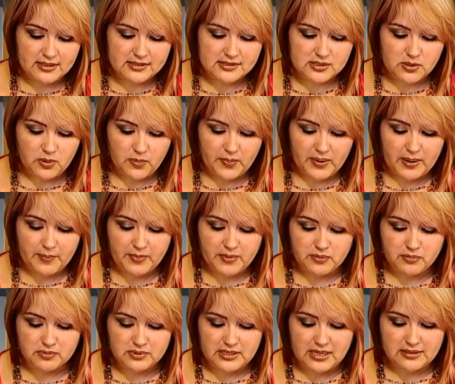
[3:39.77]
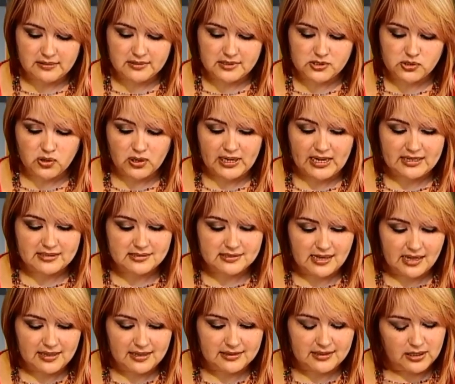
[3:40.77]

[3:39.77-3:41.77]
te escribo para preguntarte, soy casada,